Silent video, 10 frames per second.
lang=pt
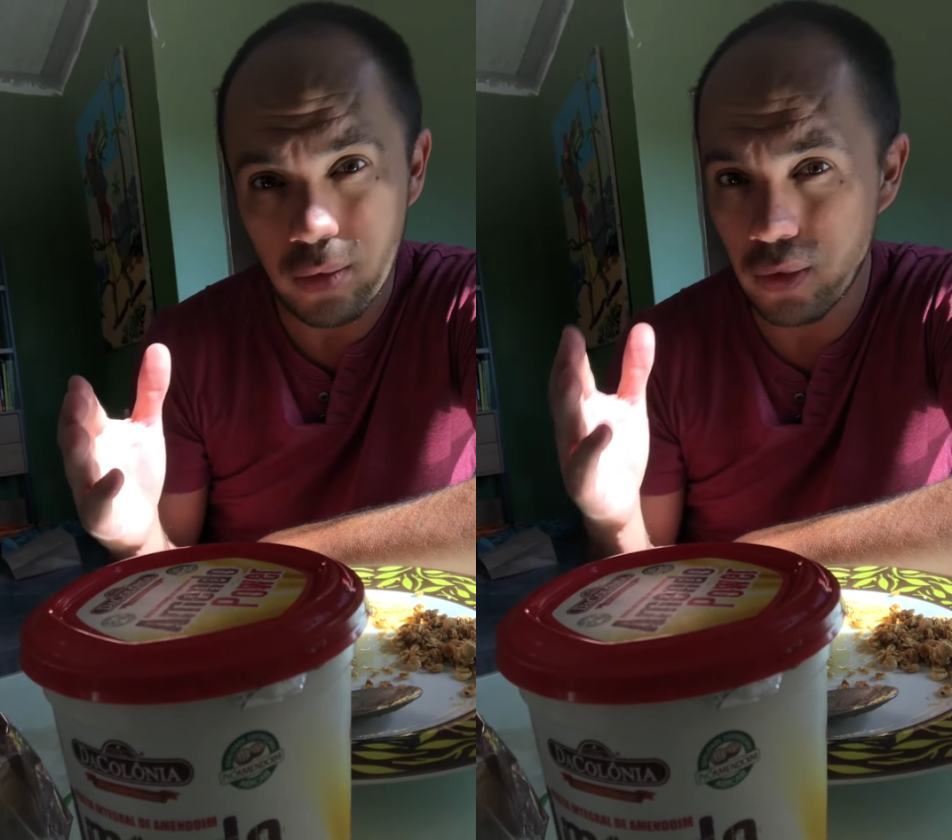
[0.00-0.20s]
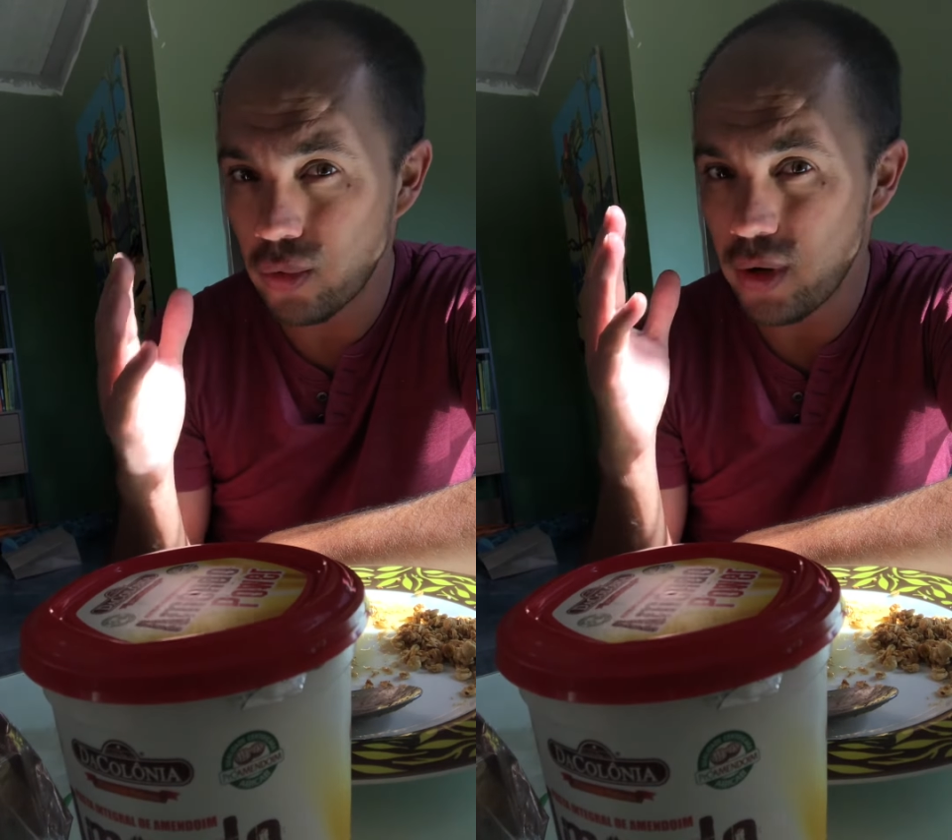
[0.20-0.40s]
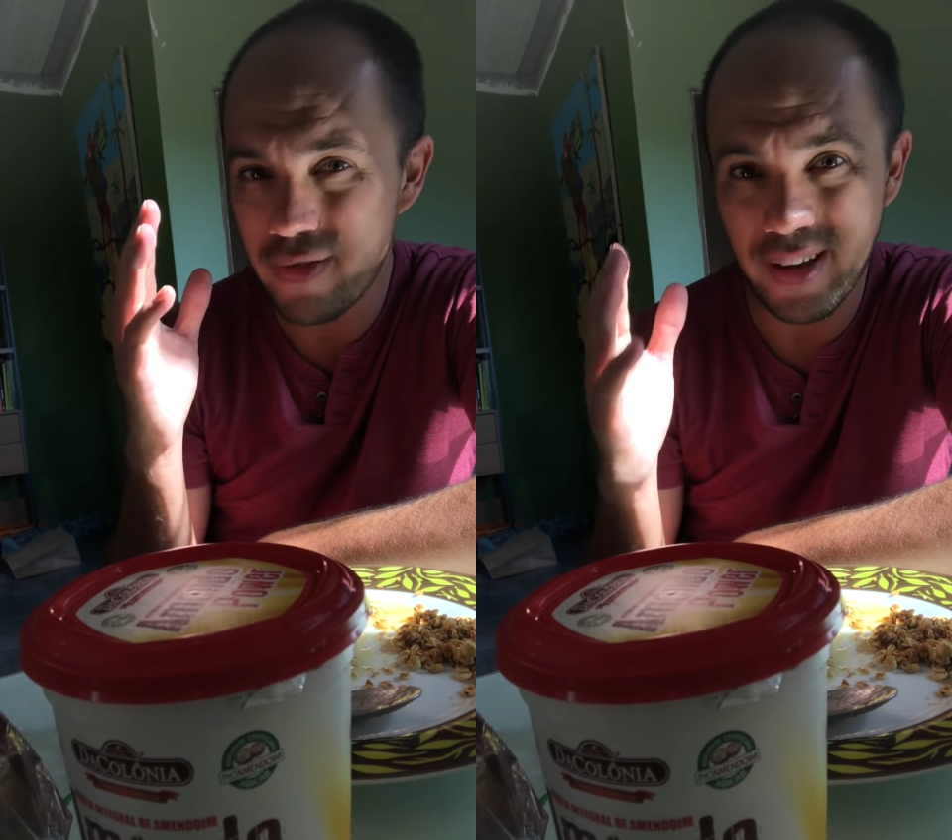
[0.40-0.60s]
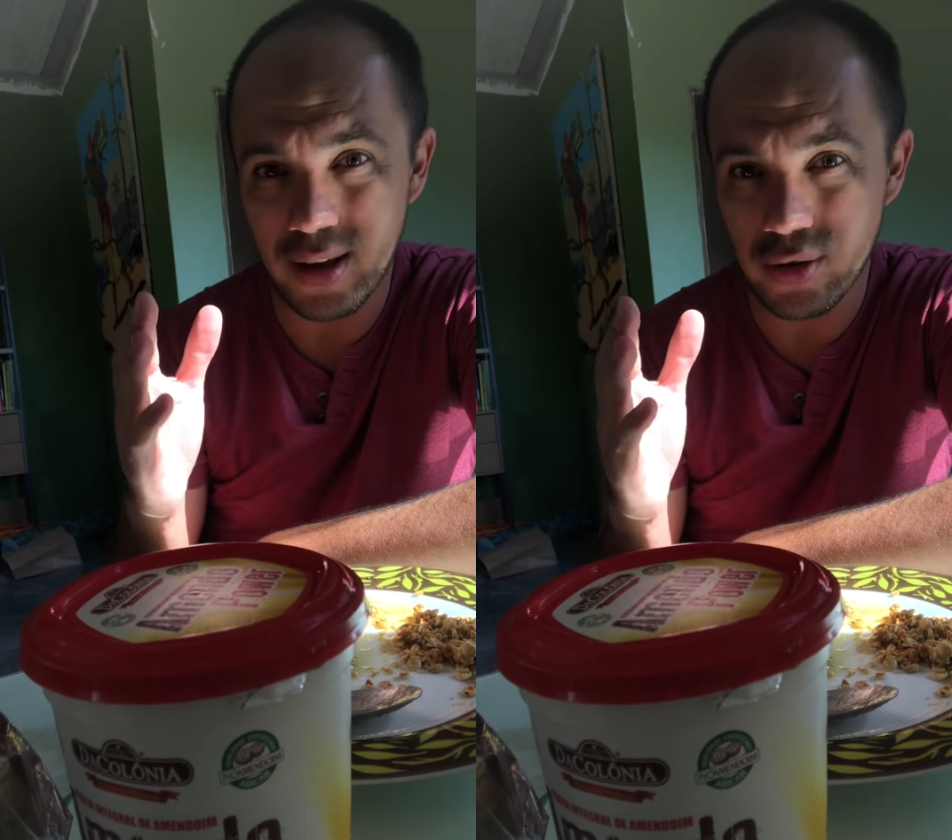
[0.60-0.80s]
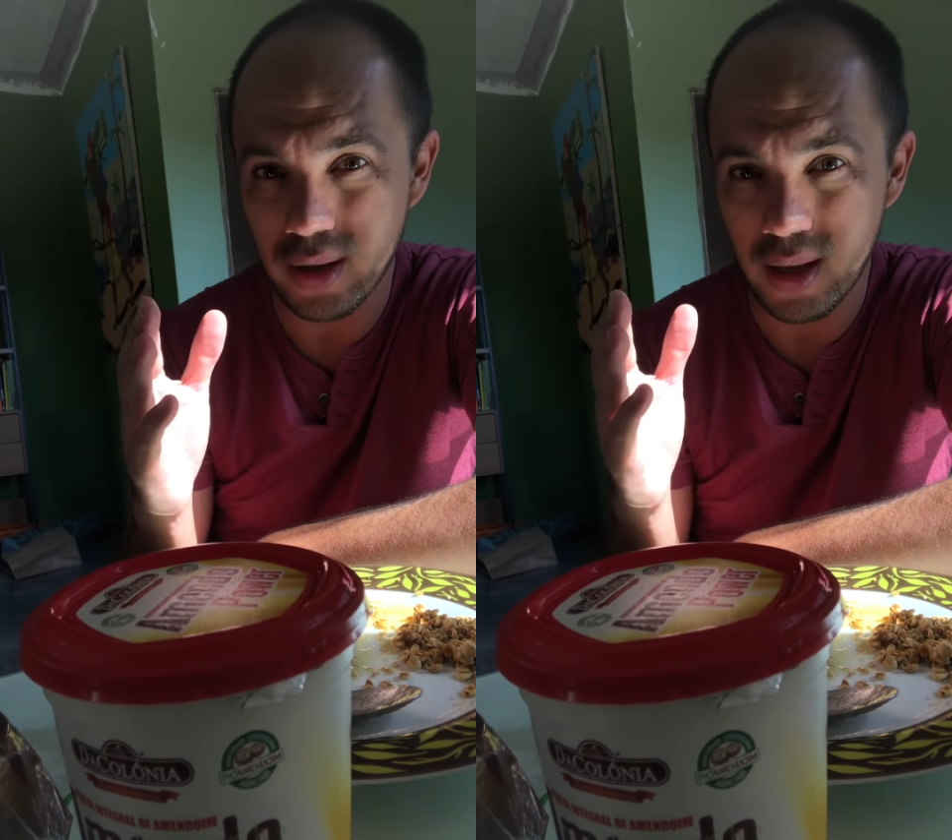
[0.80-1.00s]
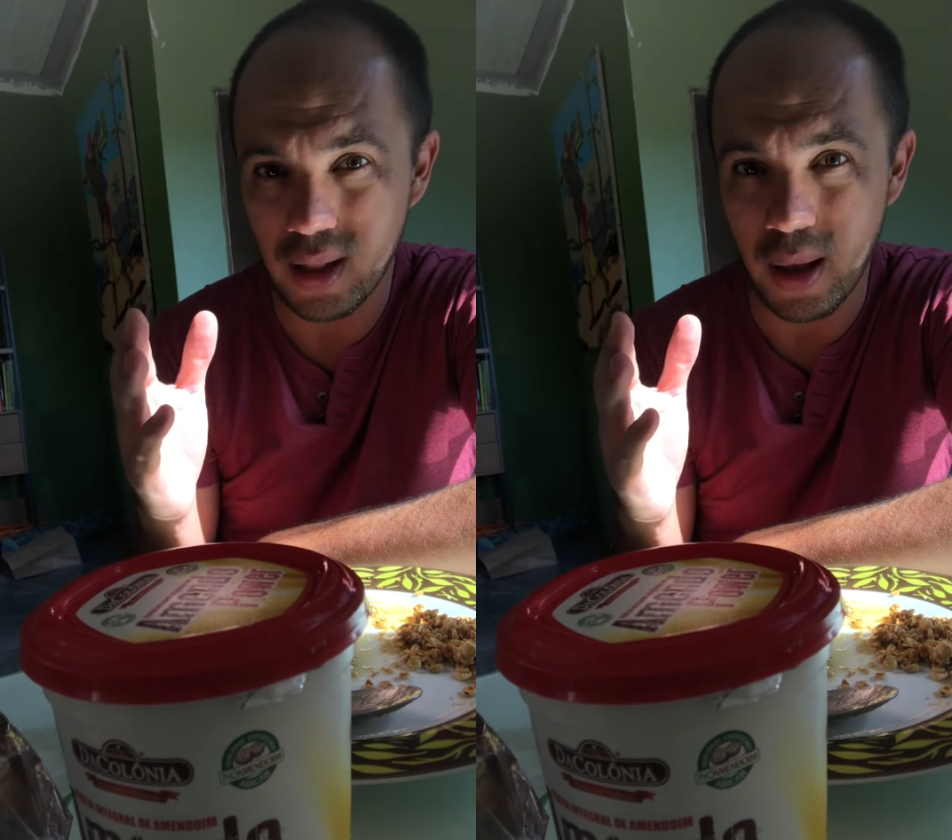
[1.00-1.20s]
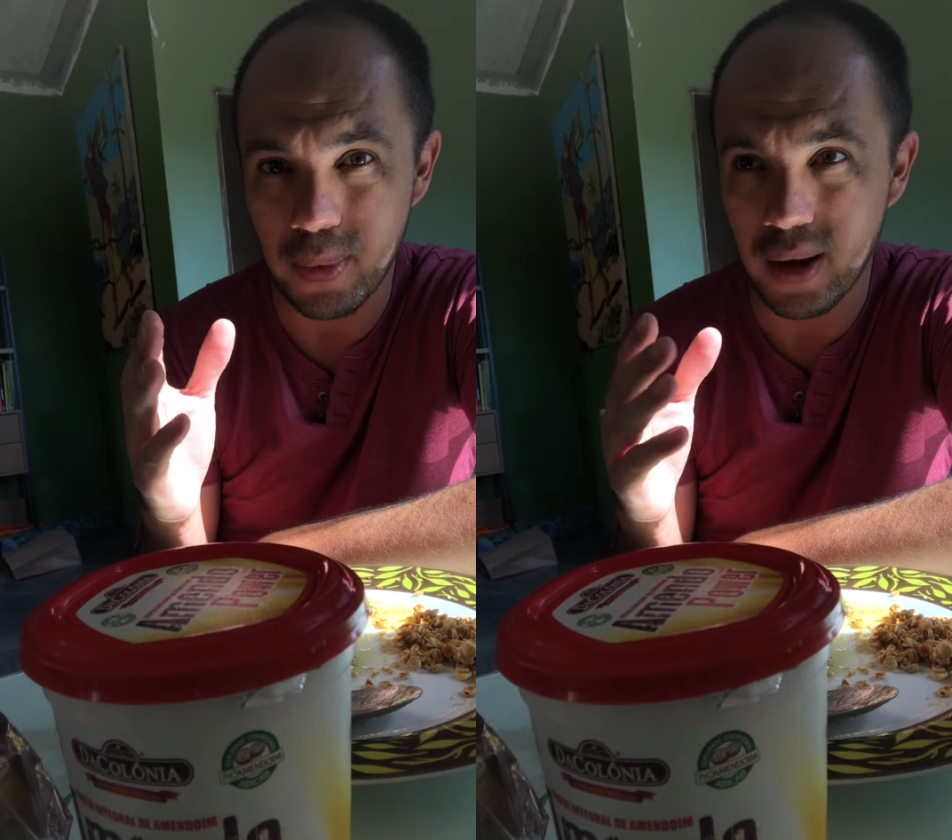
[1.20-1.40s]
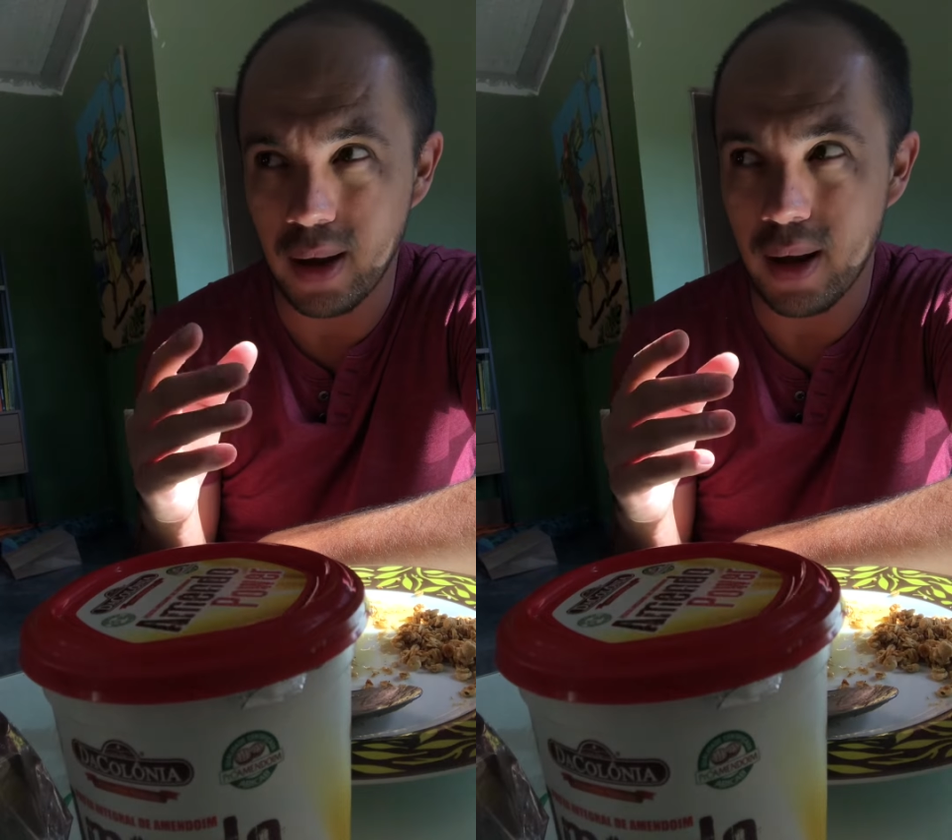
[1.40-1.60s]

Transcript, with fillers: do universo naquela época.